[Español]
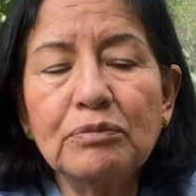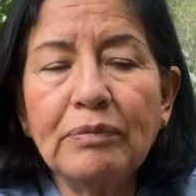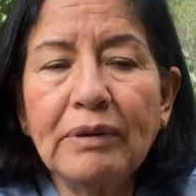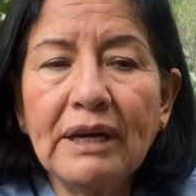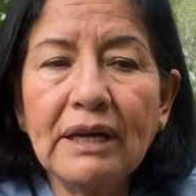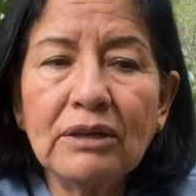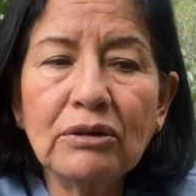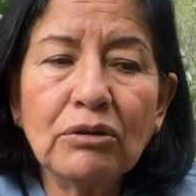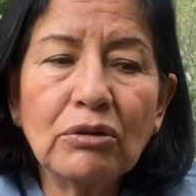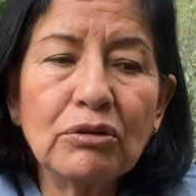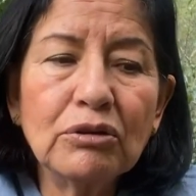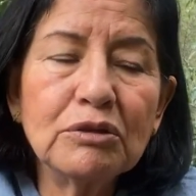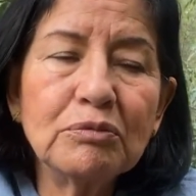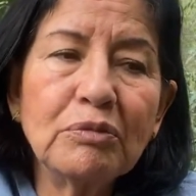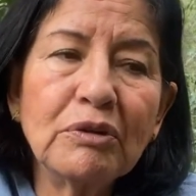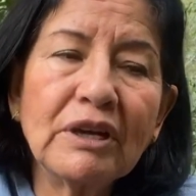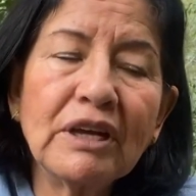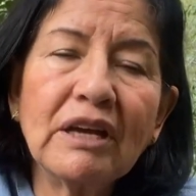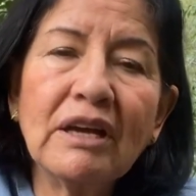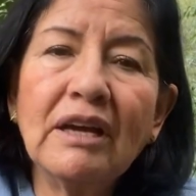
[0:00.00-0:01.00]
para todos
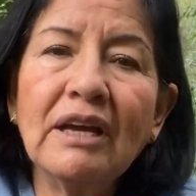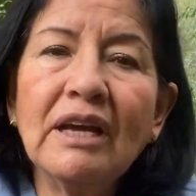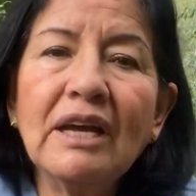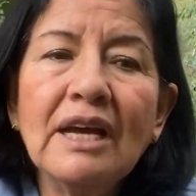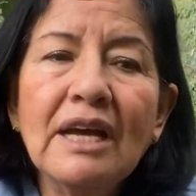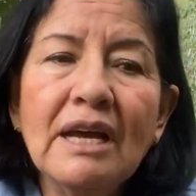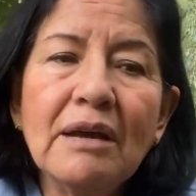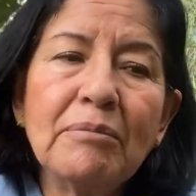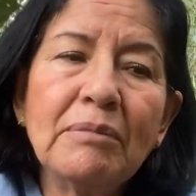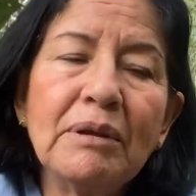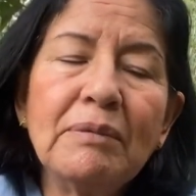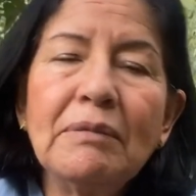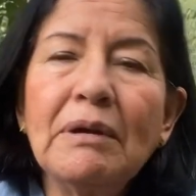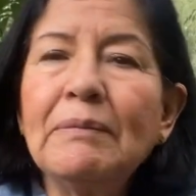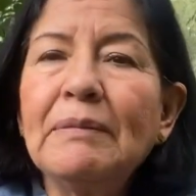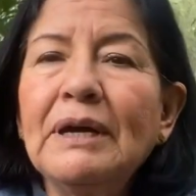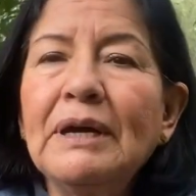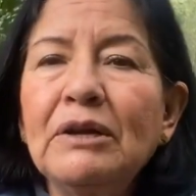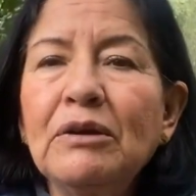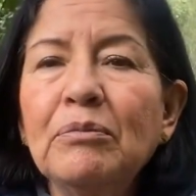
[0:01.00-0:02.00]
porque mi
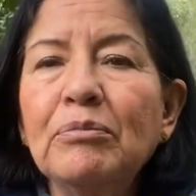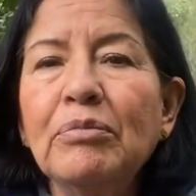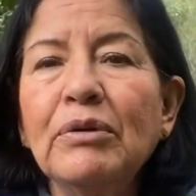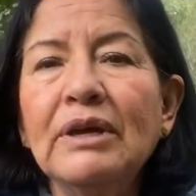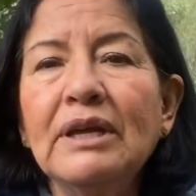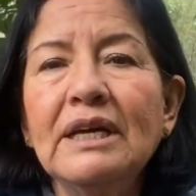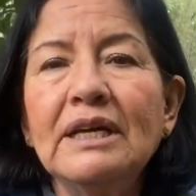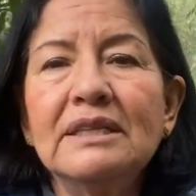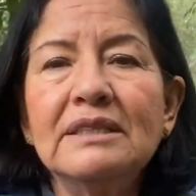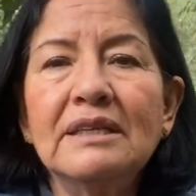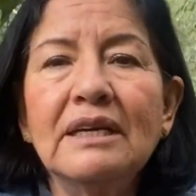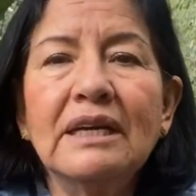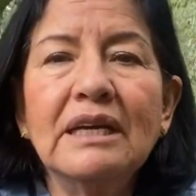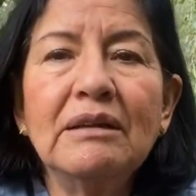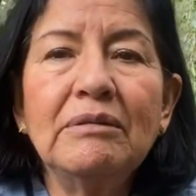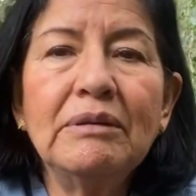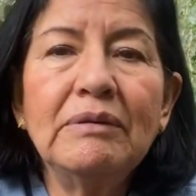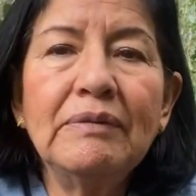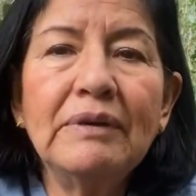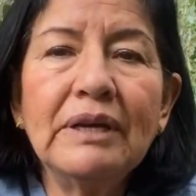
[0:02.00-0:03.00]
mamá no puede
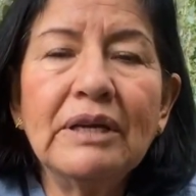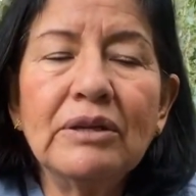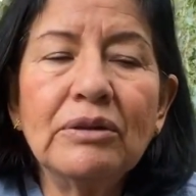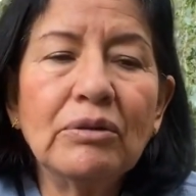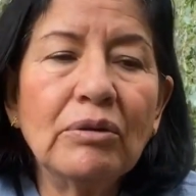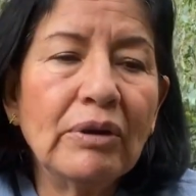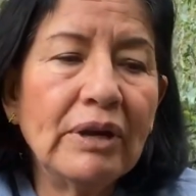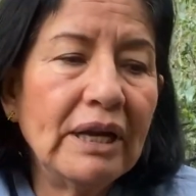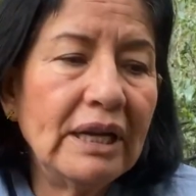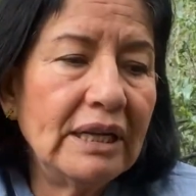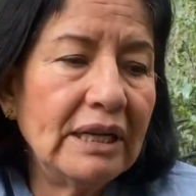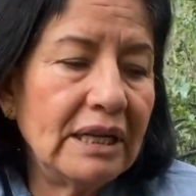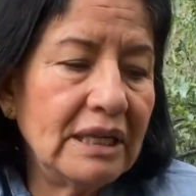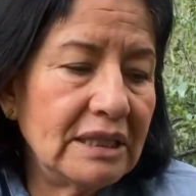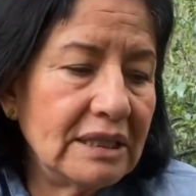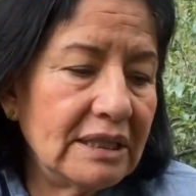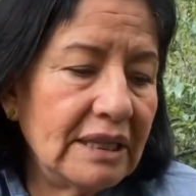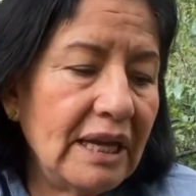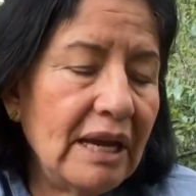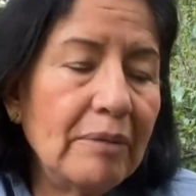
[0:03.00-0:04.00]
seguir viviendo en
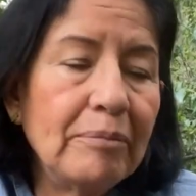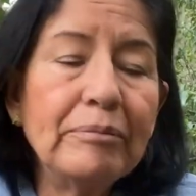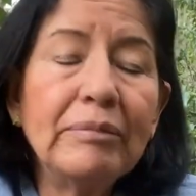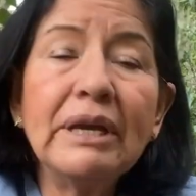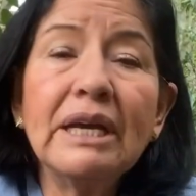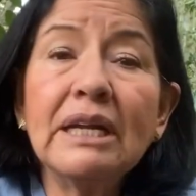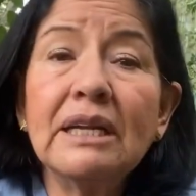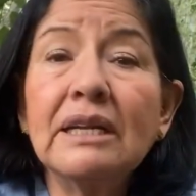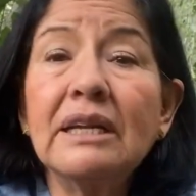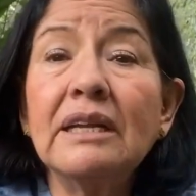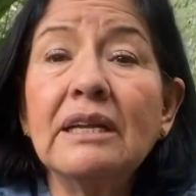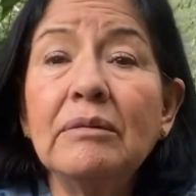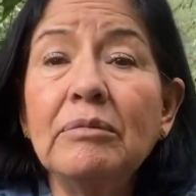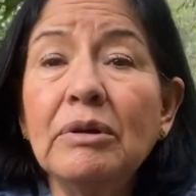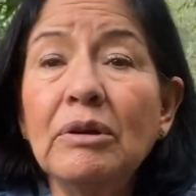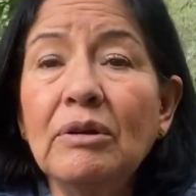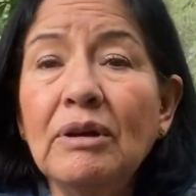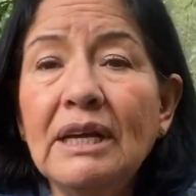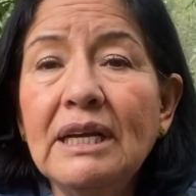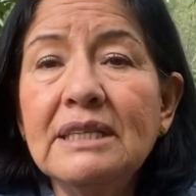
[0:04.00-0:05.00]
este ambiente de
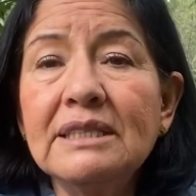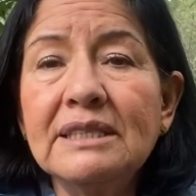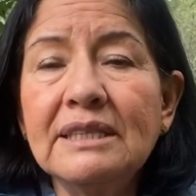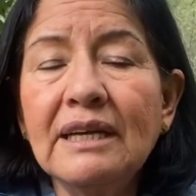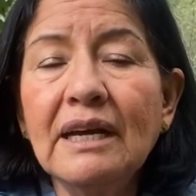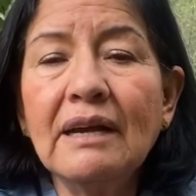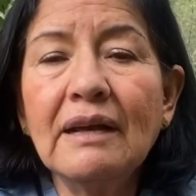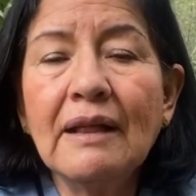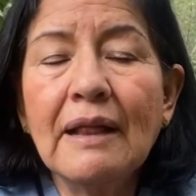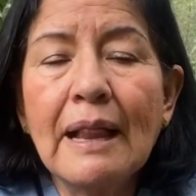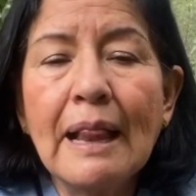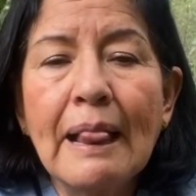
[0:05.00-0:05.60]
violencia.